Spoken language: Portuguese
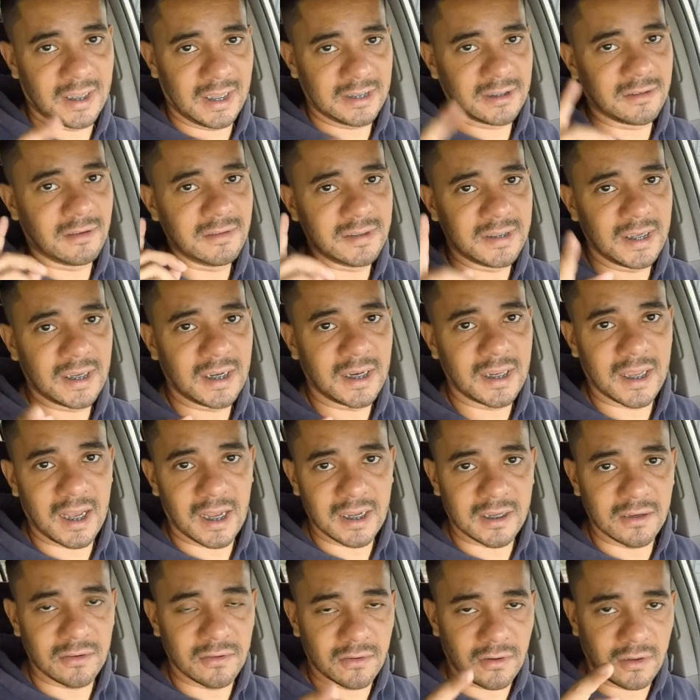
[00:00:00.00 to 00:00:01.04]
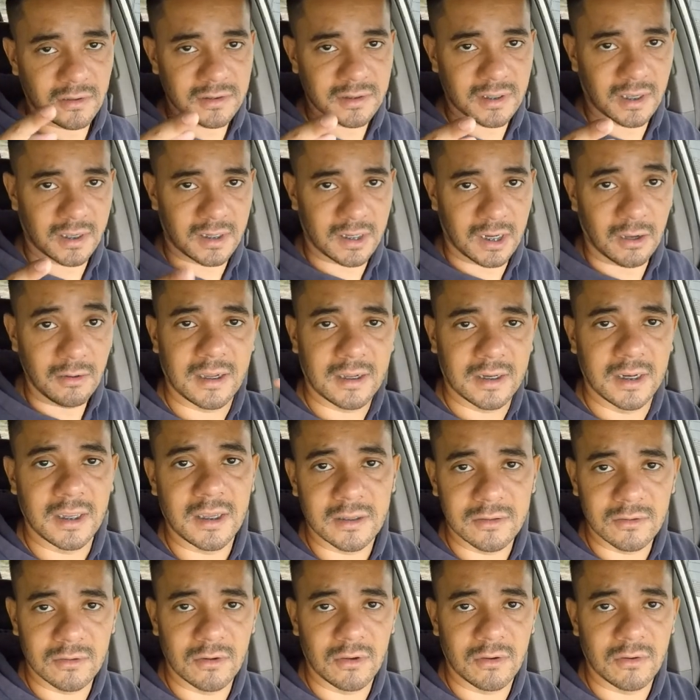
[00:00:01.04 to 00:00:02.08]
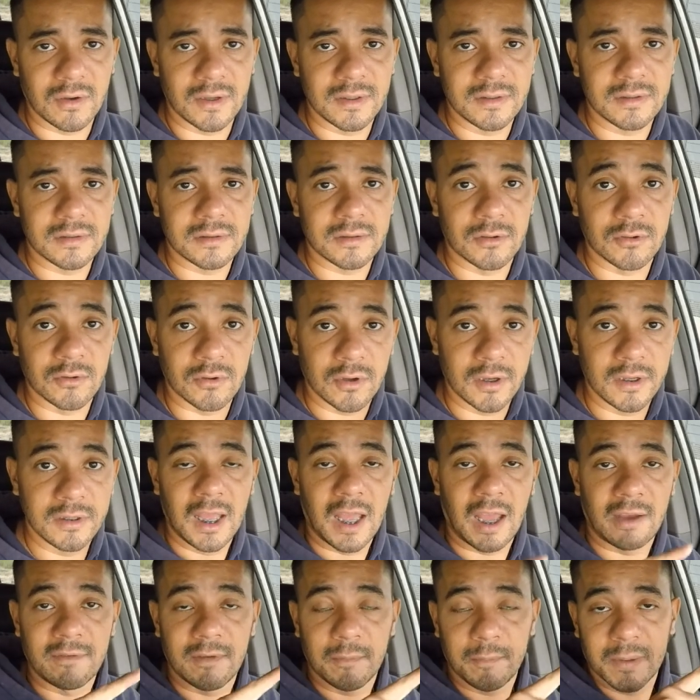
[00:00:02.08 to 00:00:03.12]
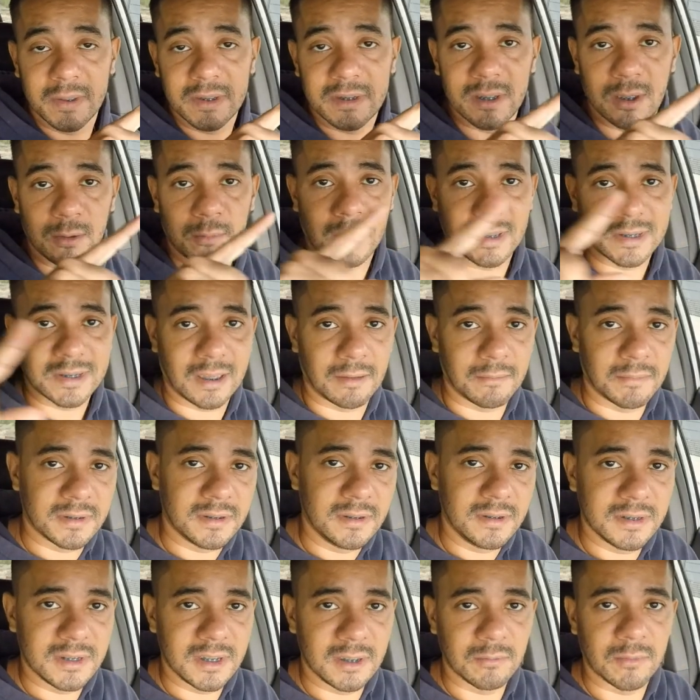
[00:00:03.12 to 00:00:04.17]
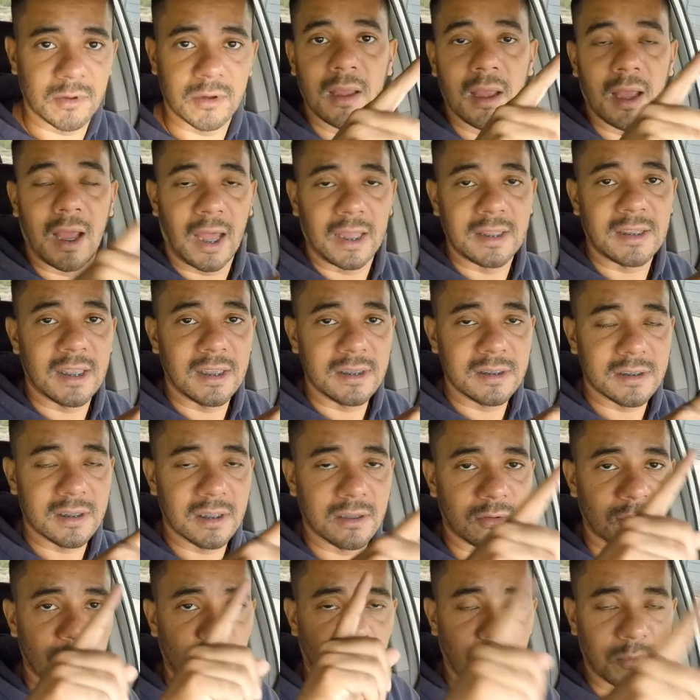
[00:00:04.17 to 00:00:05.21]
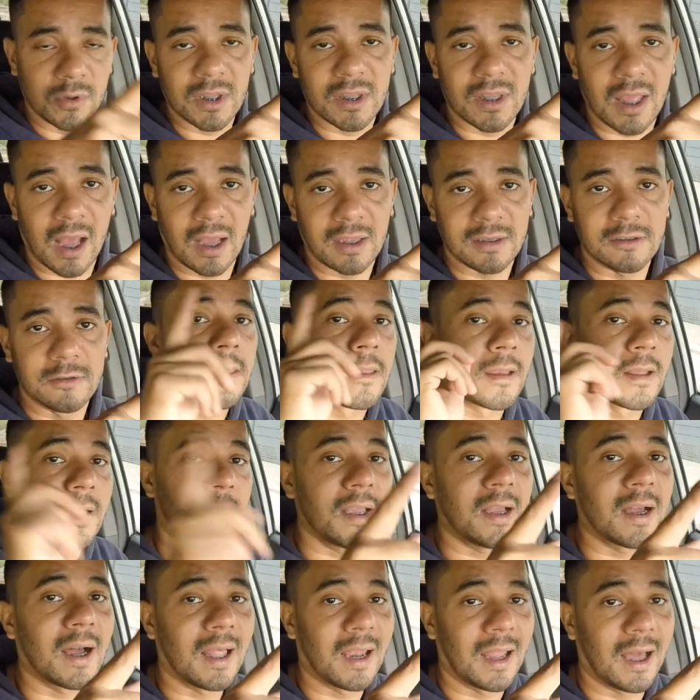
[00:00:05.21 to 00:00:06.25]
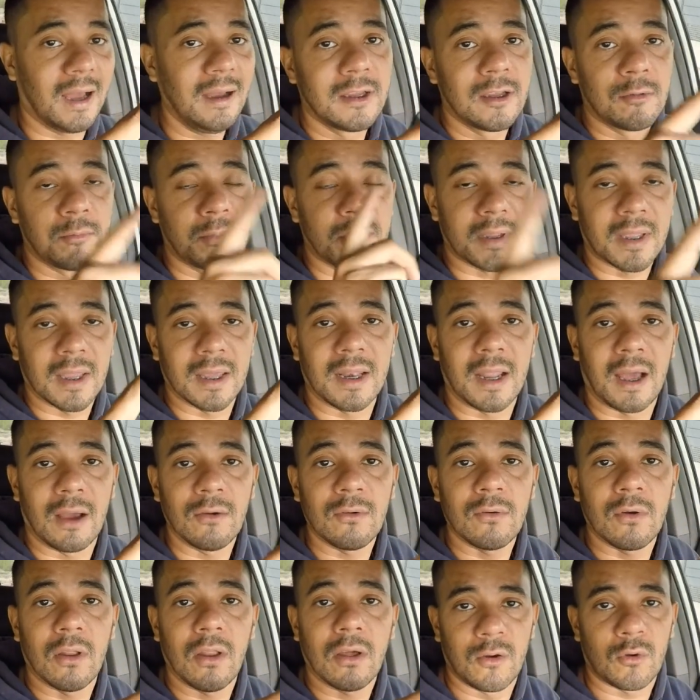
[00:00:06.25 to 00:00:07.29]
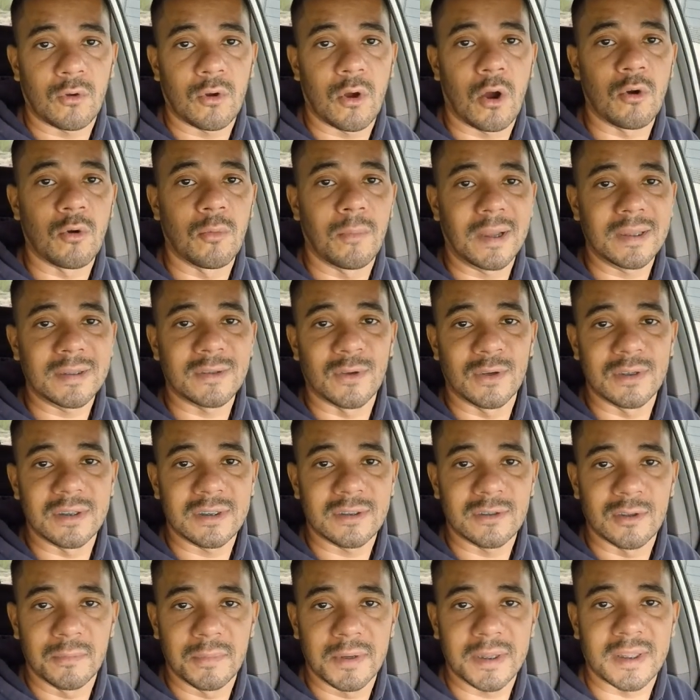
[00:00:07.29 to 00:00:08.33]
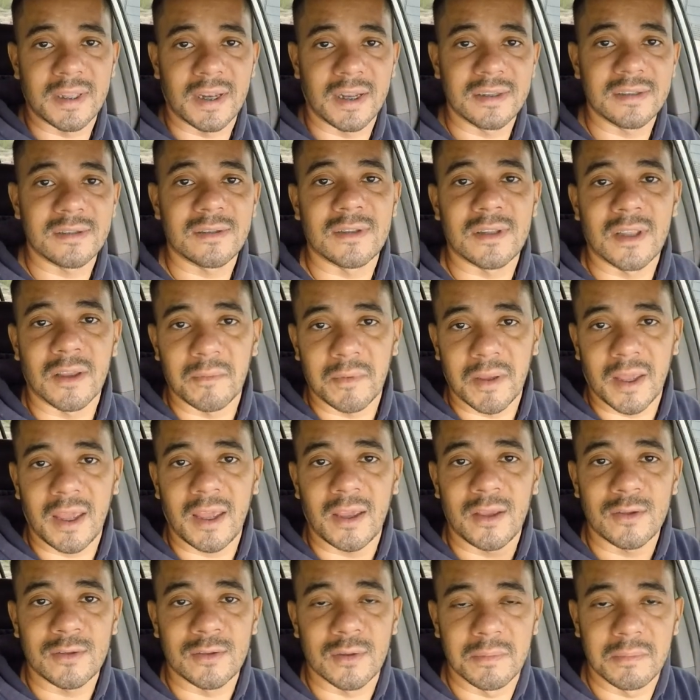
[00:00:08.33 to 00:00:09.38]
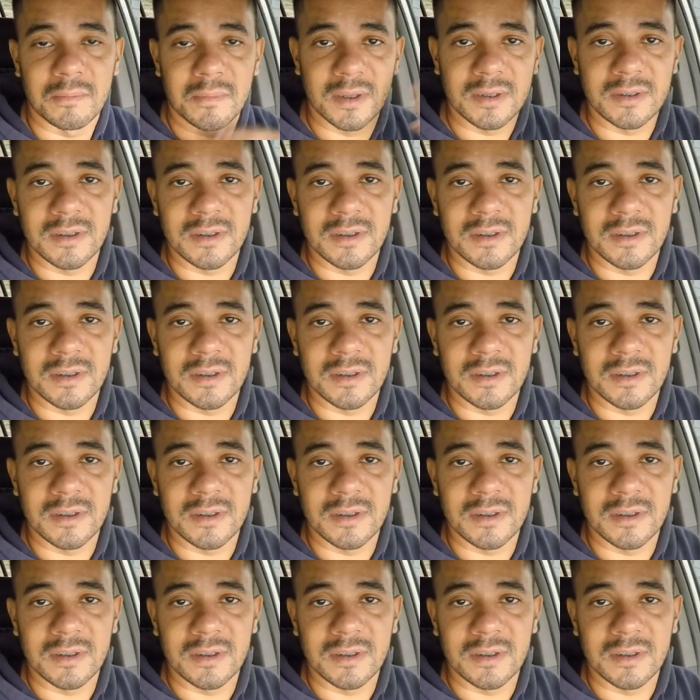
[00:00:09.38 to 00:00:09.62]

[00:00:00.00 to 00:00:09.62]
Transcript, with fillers: É só você clicar aqui no nosso canal, clica no logo aí do Estudo 2, aí vai aparecer umas abas em cima. Aí tem escrito comunidade. Clica lá, porque lá eu coloco algumas coisas sobre trânsito também, sobre meio